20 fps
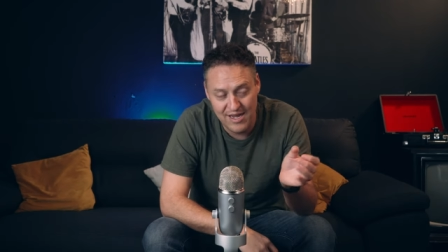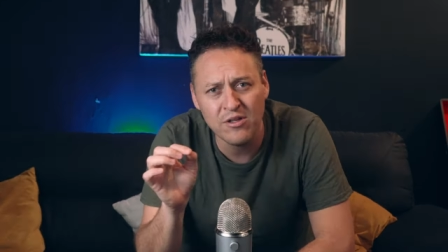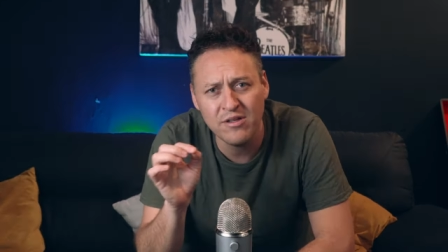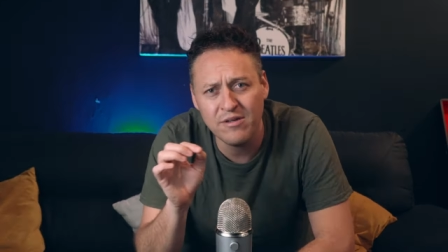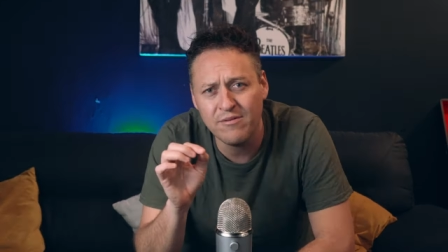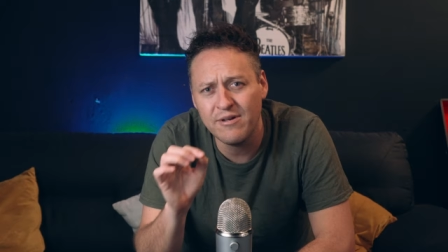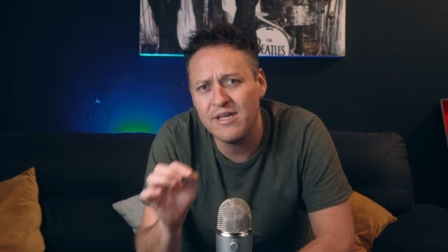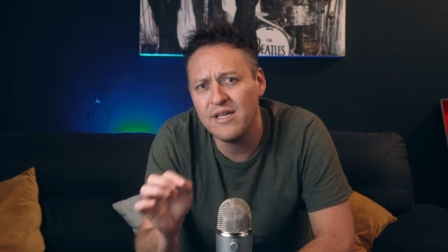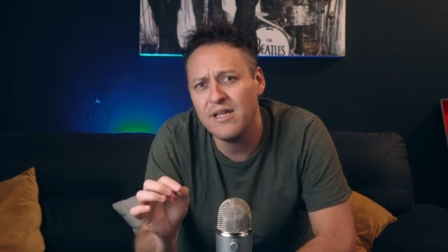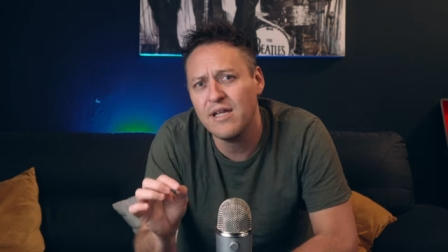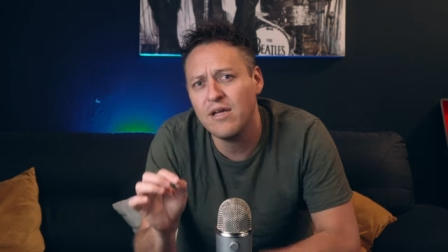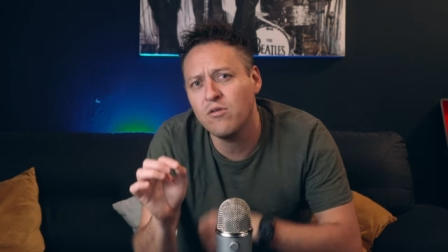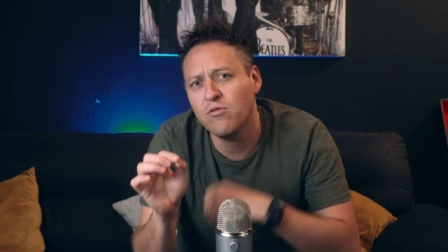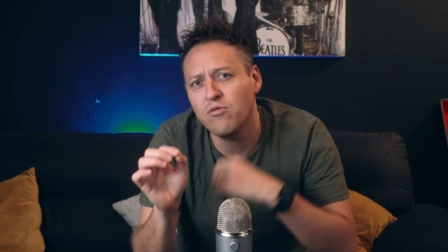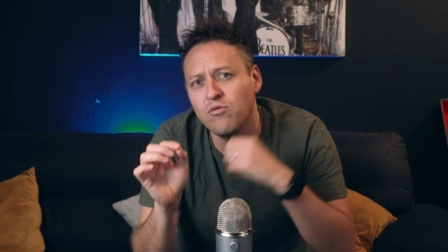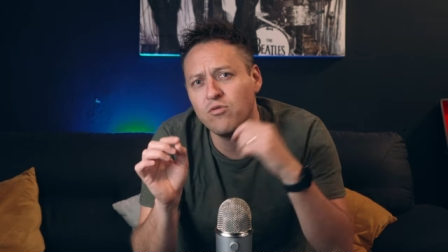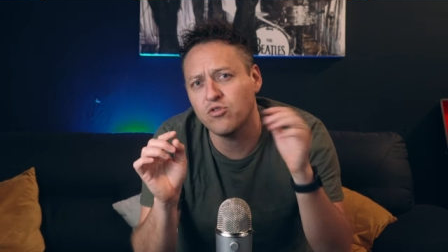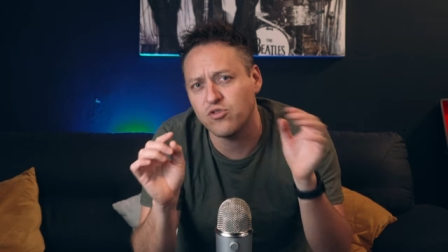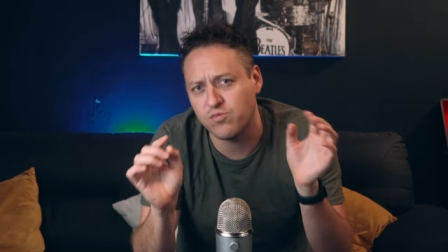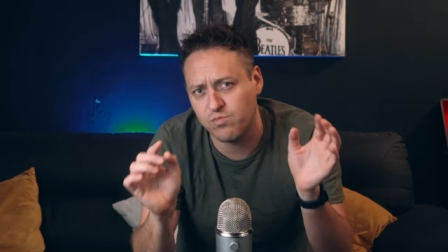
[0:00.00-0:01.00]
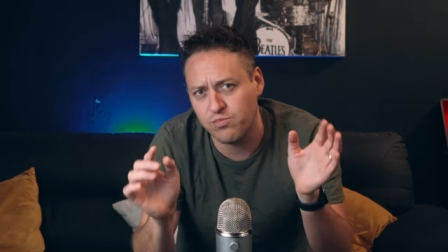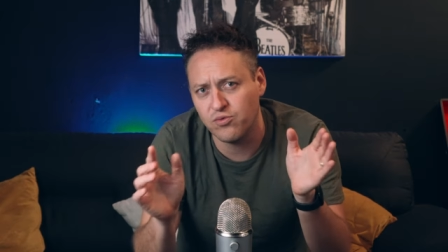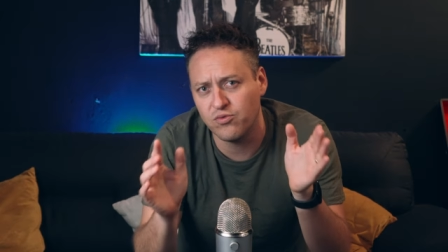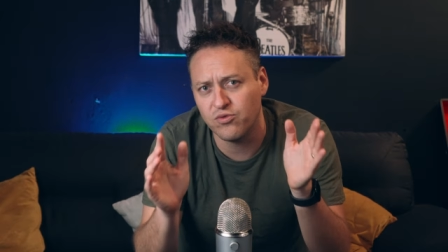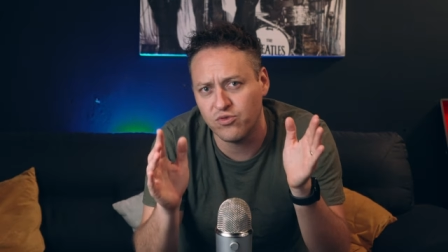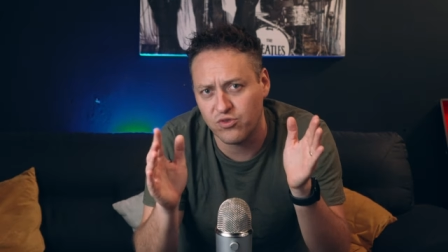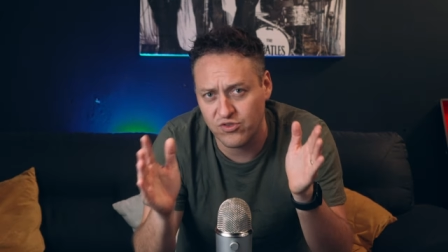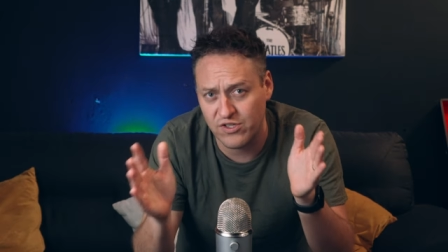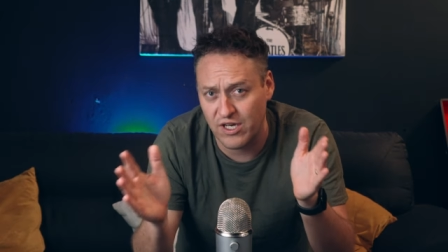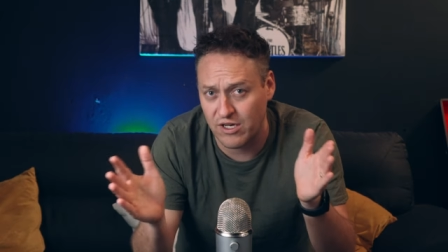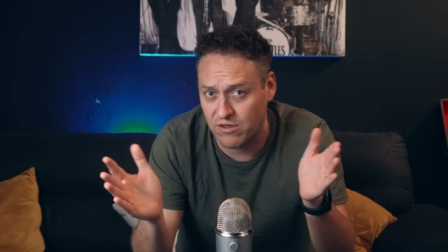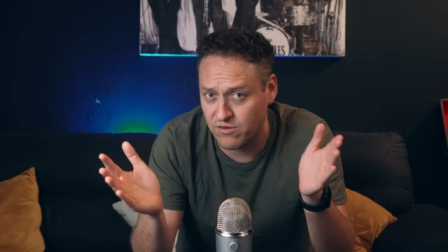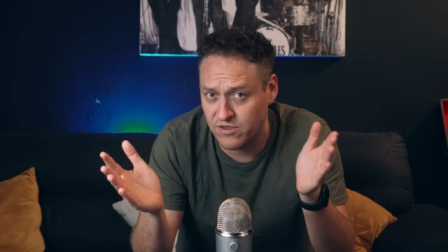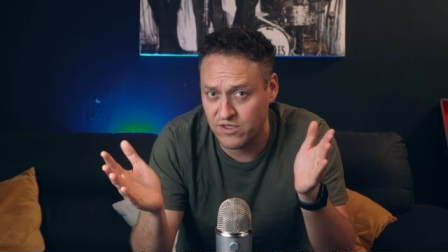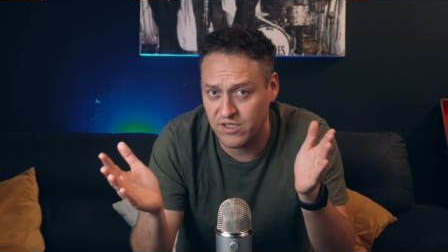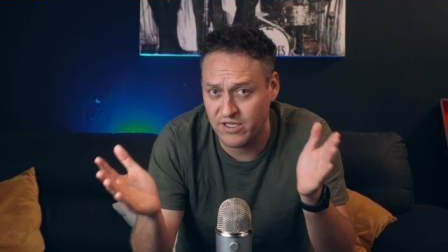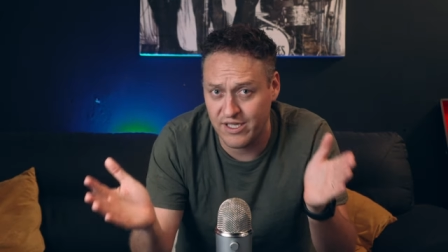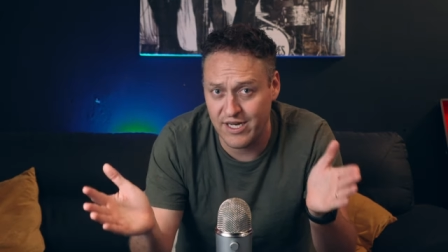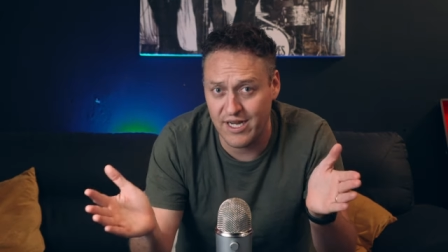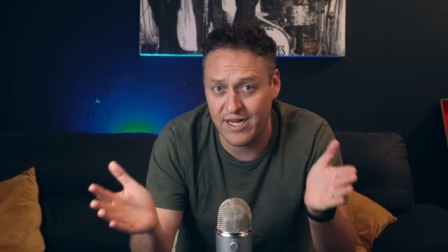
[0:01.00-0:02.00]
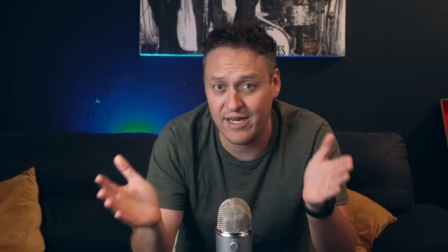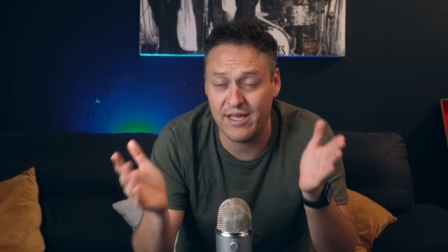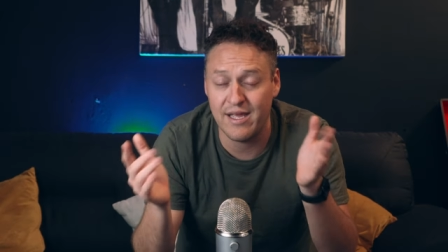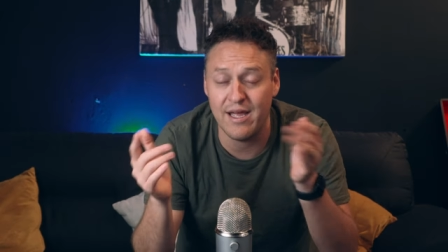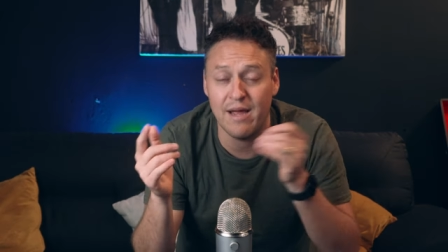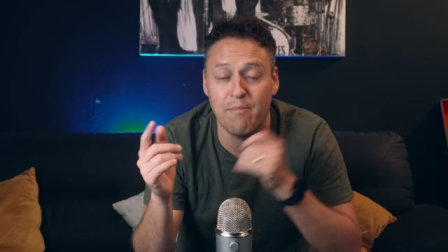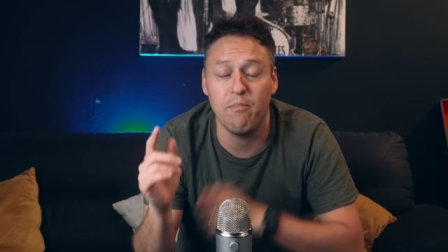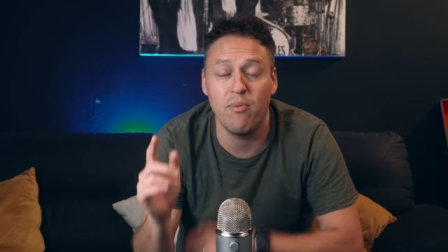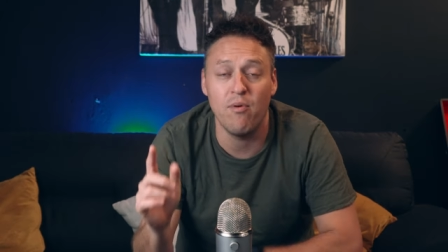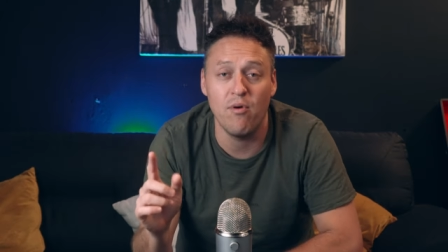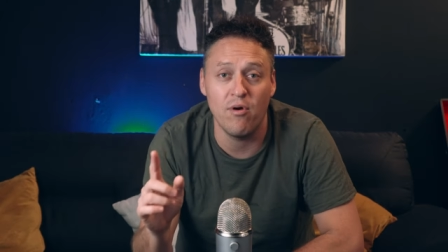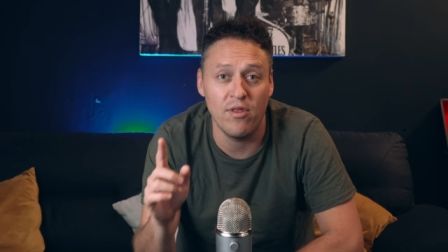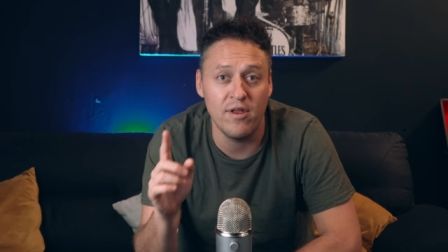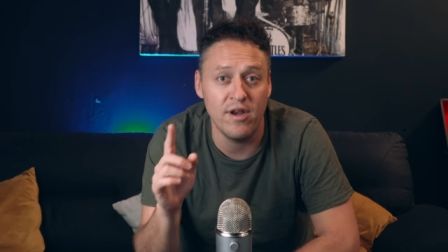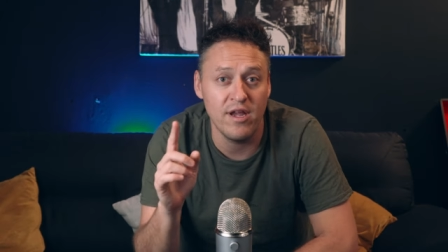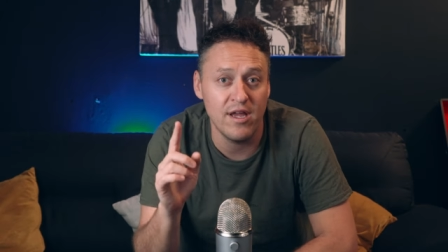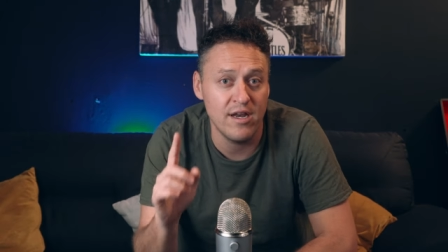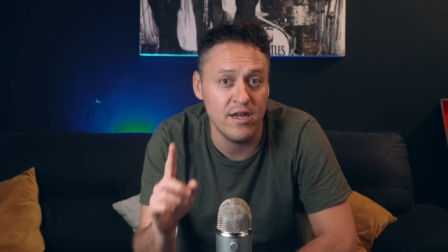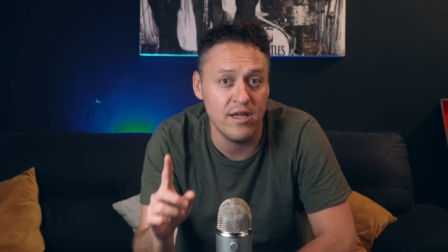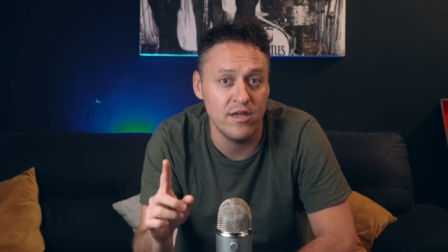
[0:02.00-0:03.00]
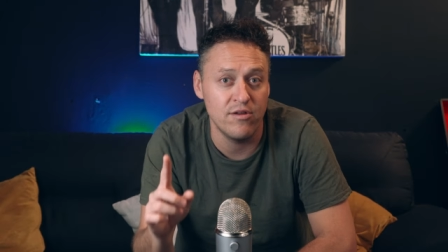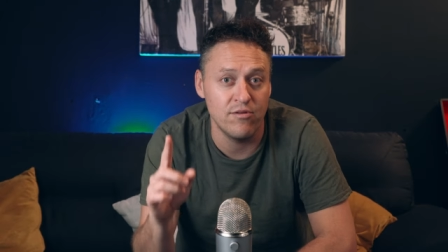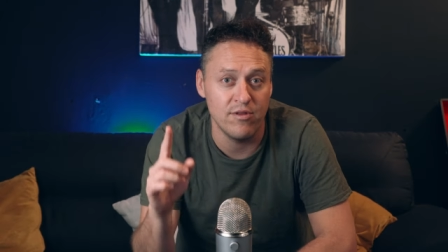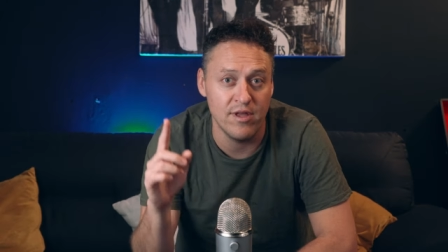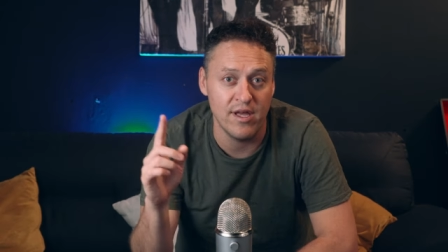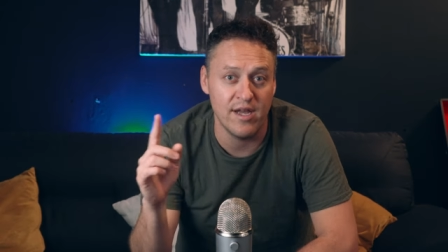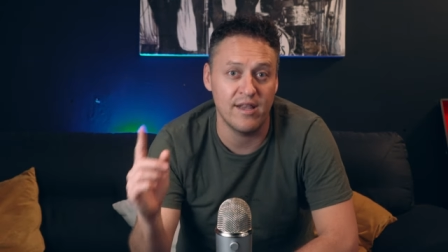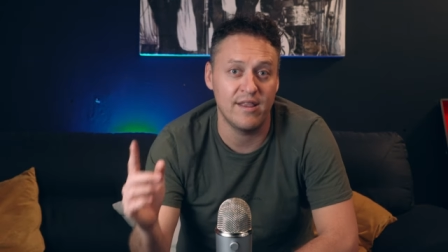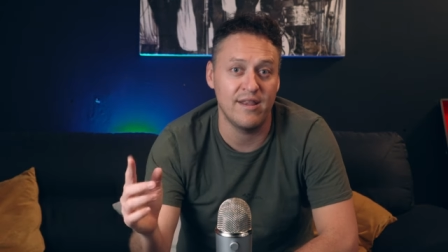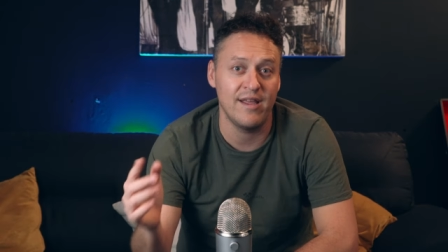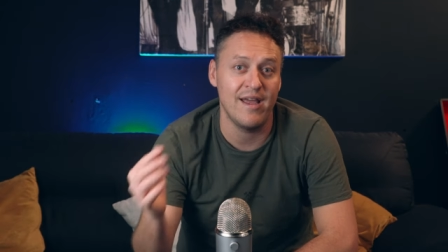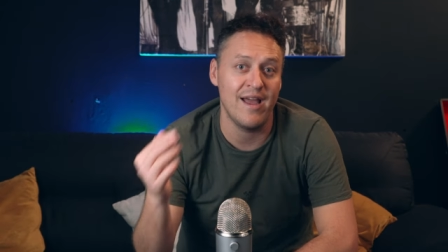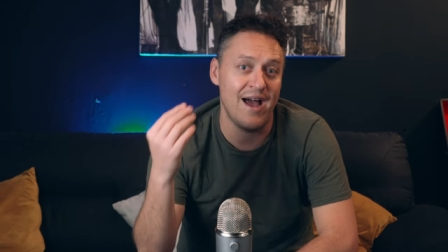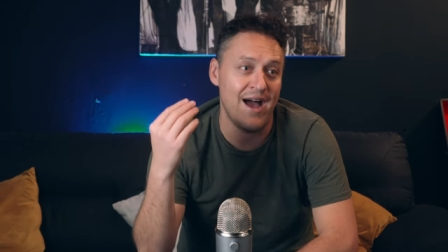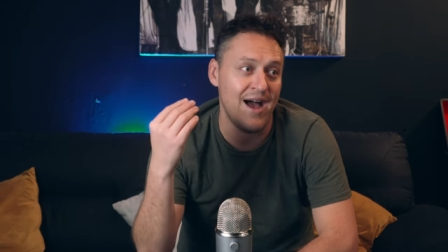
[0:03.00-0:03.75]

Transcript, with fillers: Pero te voy a dar unos puntos a considerar que podrían ayudarte